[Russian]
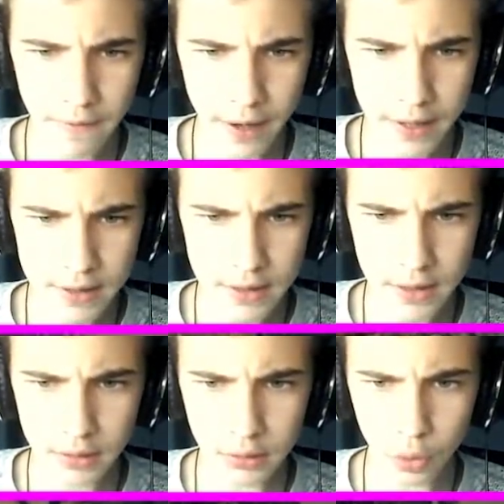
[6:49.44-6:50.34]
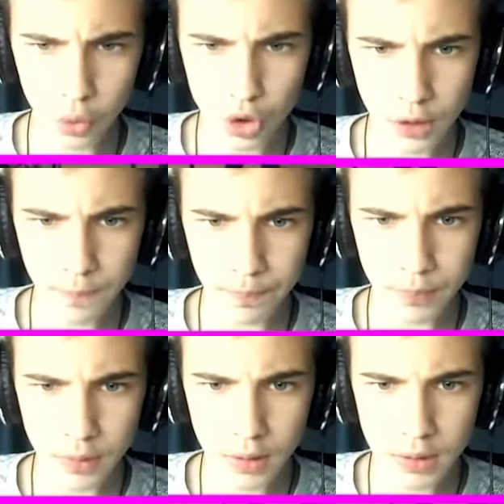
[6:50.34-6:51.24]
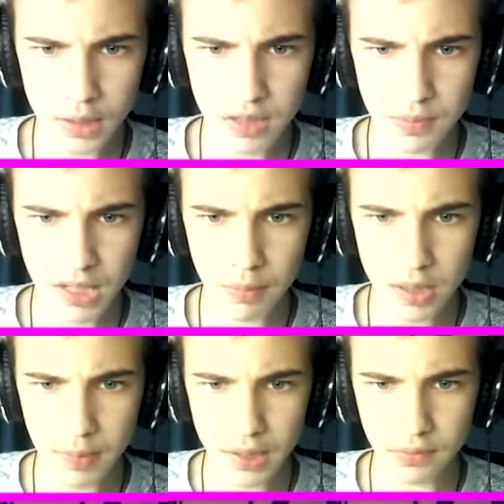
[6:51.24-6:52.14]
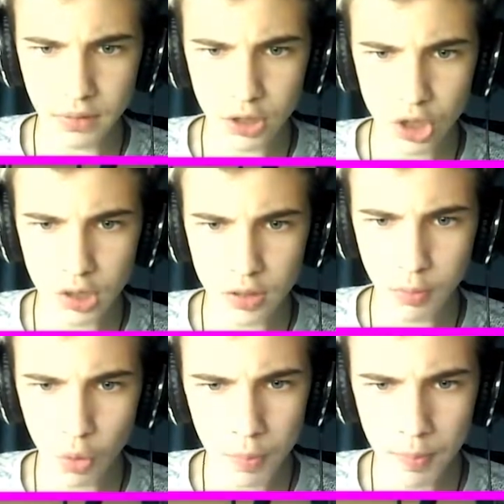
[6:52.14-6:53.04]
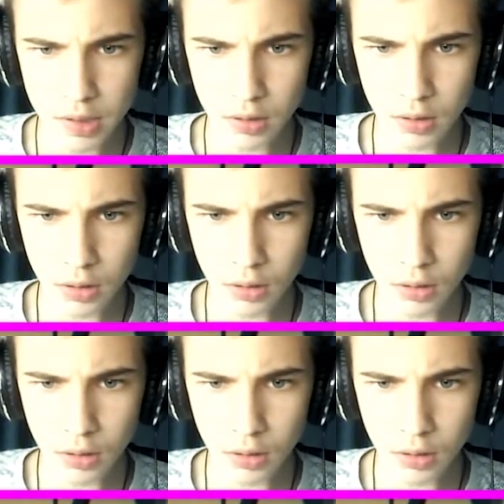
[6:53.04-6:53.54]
Давайте это лучше киберспортивно тащить. Я смогу попасть?